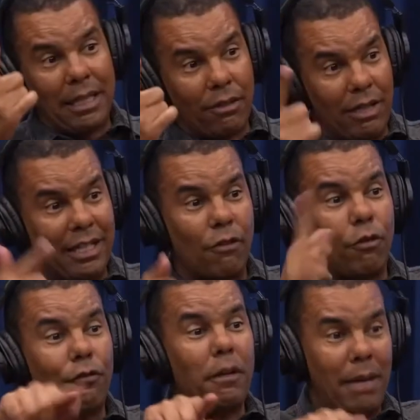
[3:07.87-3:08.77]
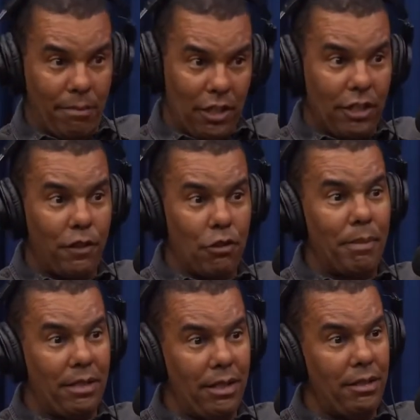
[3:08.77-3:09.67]
não. Ele quer confirmar, porque já fez uma
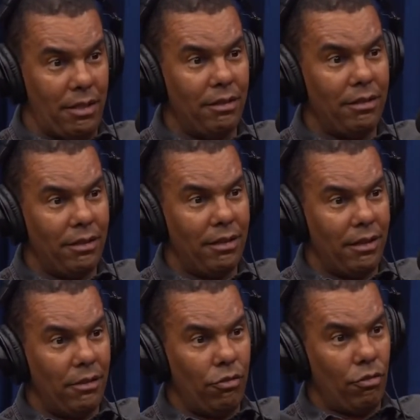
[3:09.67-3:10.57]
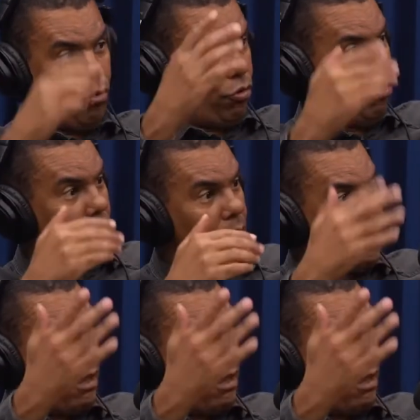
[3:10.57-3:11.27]
pesquisa. Sim. Do YouTube. Dá tal. pra